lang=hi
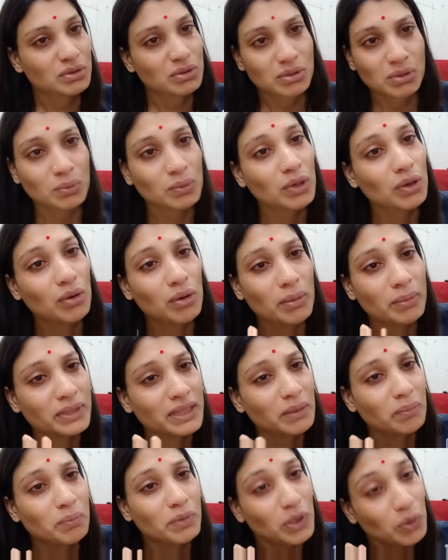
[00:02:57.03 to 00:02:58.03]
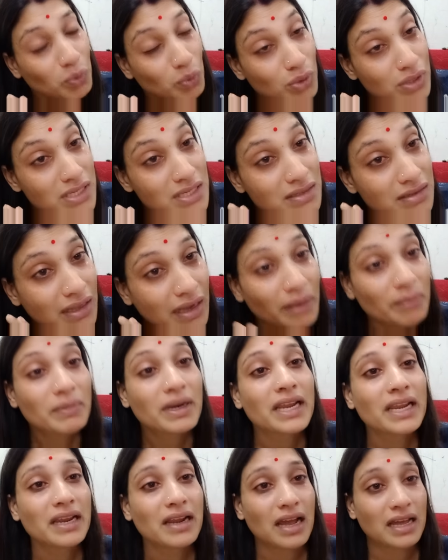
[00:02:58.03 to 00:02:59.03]
तुम लोगों को मतलब बिल्कुल शर्म
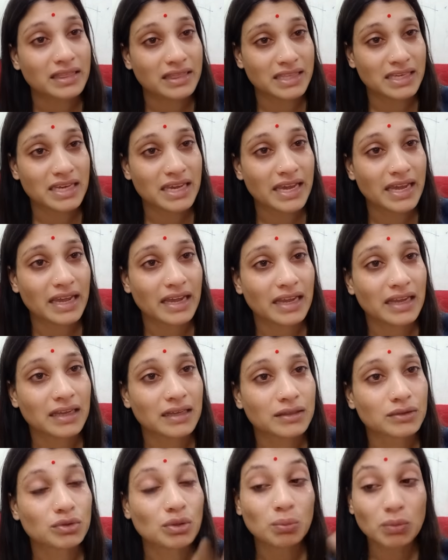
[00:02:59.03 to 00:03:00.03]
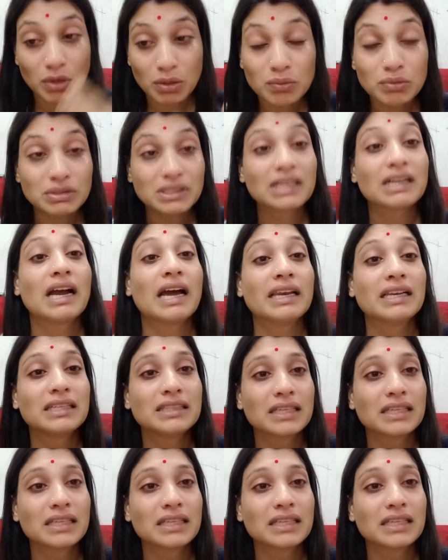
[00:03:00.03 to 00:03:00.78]
नहीं आती है तुम लोग मुझे गाली